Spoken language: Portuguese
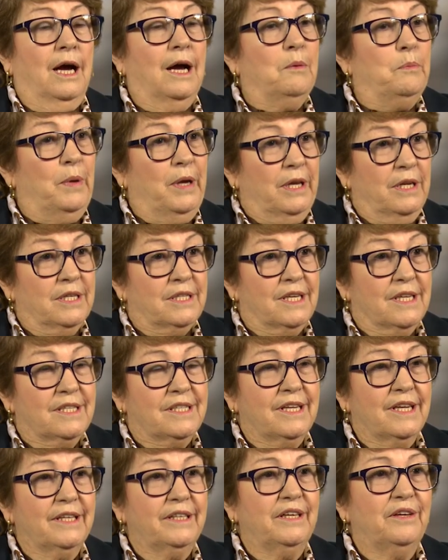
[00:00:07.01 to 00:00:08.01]
A
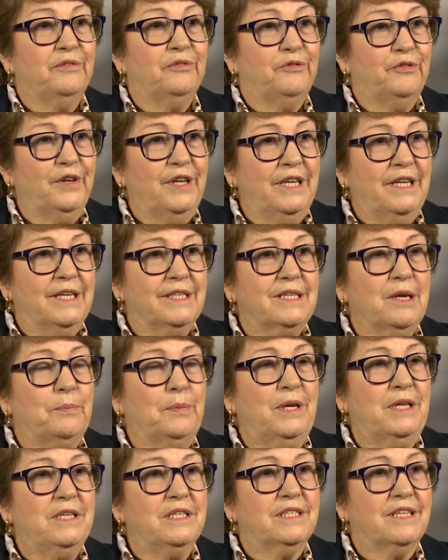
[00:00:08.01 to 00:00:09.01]
BNCC define as
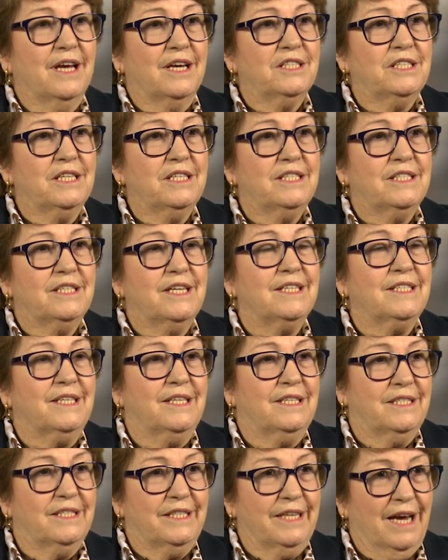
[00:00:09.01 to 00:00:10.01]
aprendizagens
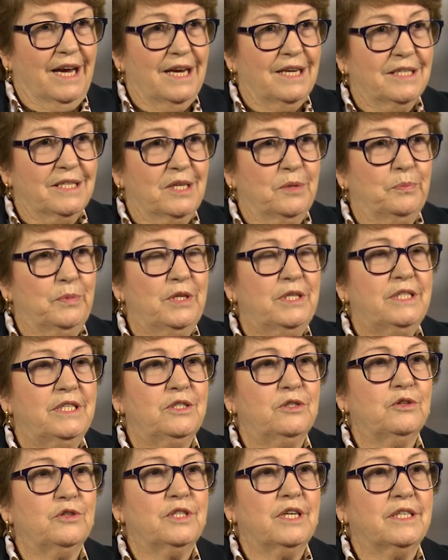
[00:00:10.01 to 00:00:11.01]
essenciais que
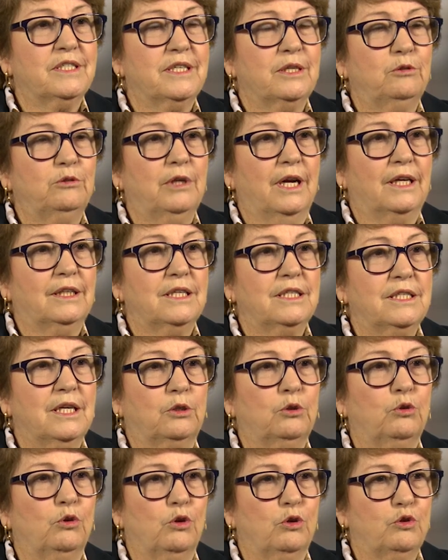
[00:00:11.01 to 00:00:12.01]
precisam ser asseguradas a
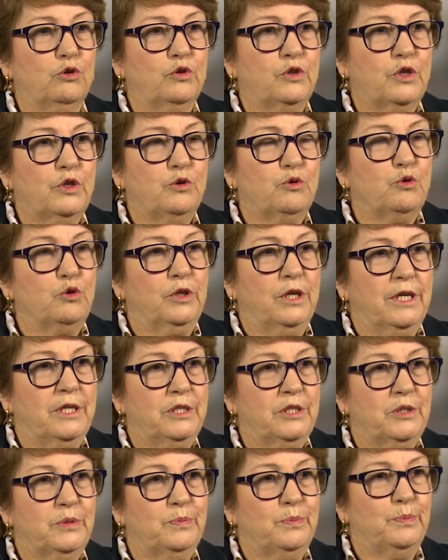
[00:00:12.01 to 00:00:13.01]
todos os
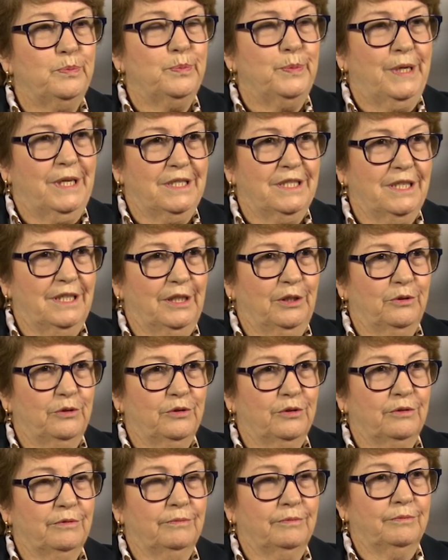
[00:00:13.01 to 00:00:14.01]
estudantes
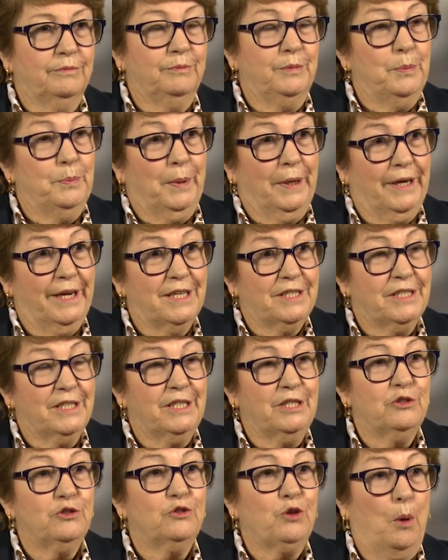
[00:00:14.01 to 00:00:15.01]
brasileiros. Me parece
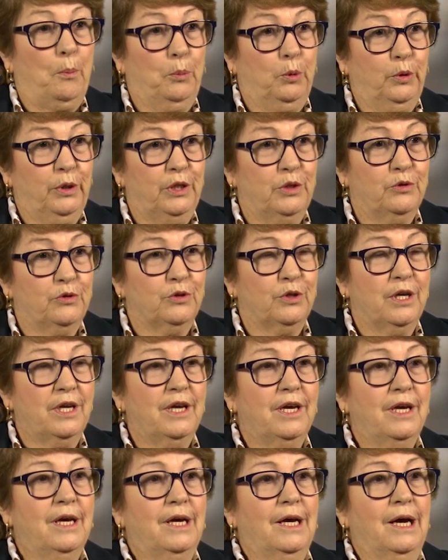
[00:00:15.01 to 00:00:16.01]
que só por isso
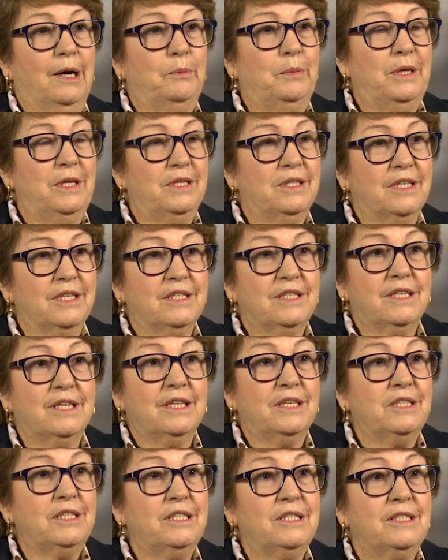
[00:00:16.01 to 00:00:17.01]
a BNCC
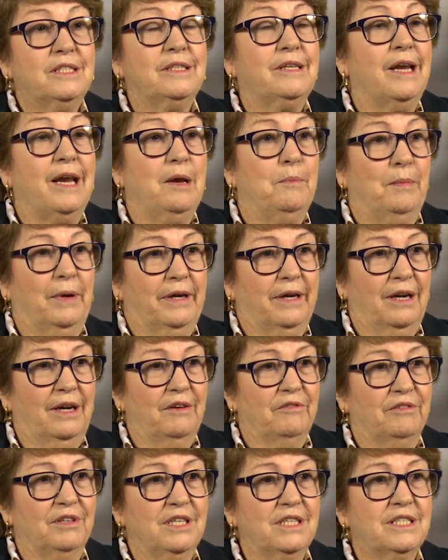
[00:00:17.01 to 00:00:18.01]
é de extrema
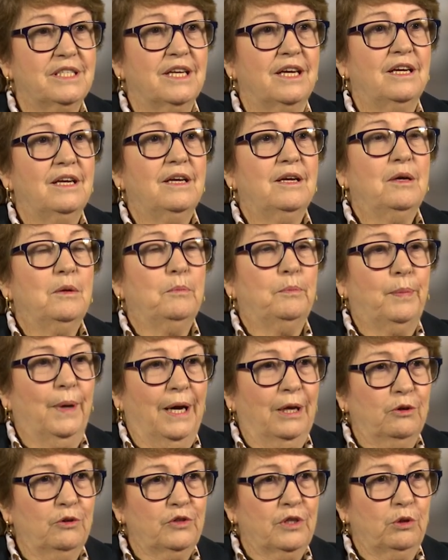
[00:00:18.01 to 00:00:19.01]
relevância
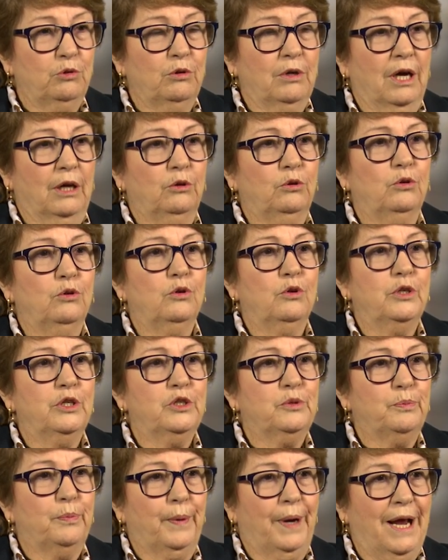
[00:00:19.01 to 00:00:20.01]
para os
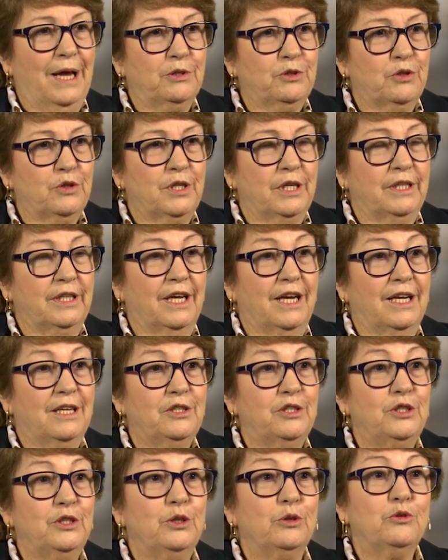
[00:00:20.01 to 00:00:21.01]
educadores, para a
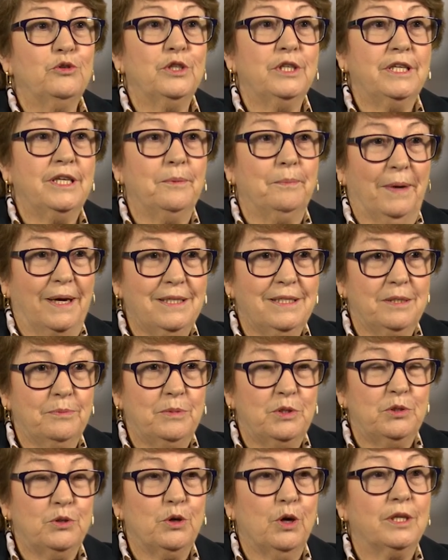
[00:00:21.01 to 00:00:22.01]
sociedade, e eu seria mais
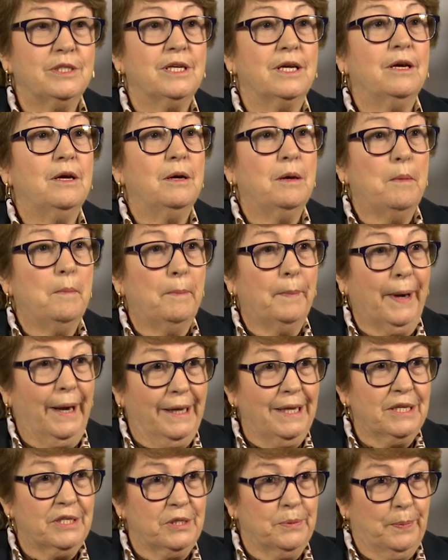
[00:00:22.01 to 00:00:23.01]
ambiciosa
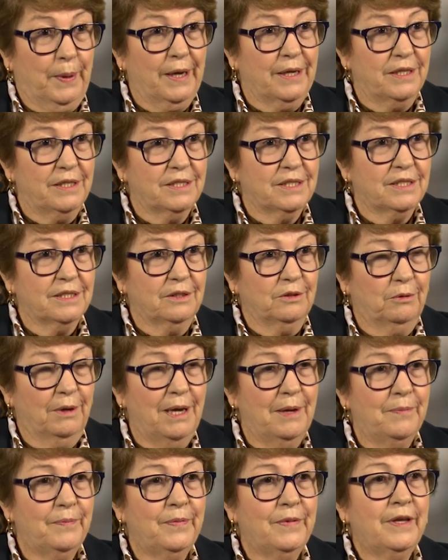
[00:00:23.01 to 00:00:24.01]
para este país, não
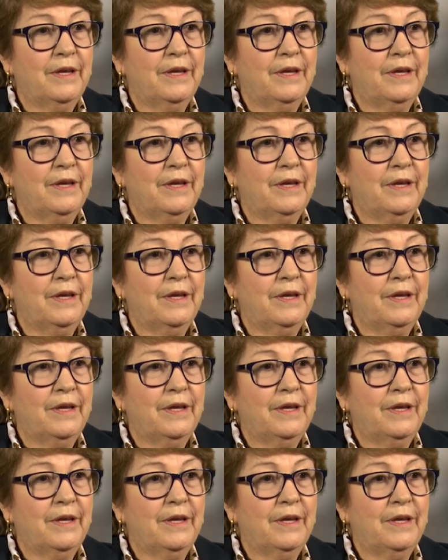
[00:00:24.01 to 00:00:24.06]
é?